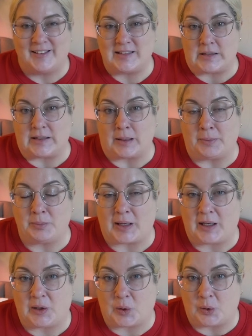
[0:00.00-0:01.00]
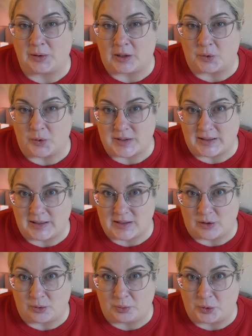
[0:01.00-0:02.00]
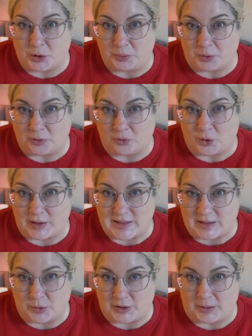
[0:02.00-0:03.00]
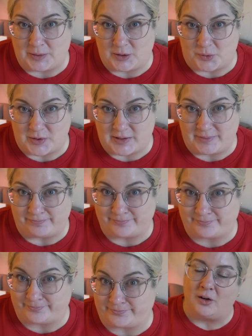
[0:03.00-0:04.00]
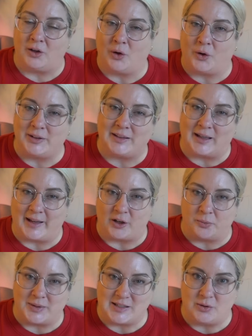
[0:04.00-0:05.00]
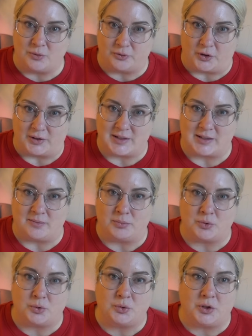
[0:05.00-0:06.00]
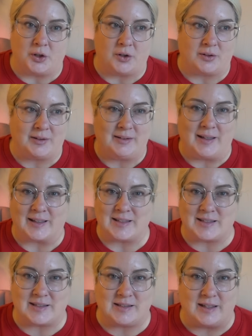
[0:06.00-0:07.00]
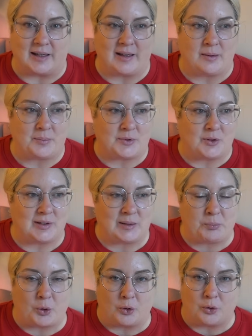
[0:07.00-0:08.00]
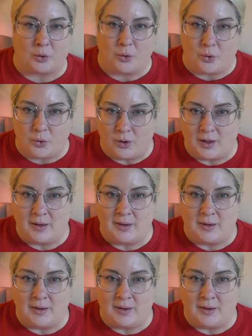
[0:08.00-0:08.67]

C'est quand même très drôle quand on sait qu'est-ce que boule peut vouloir dire au Québec aussi. Mm-hmm. Là, on est dans la comédie loufoque. C'est beaucoup d'accidents, puis de quiproquos.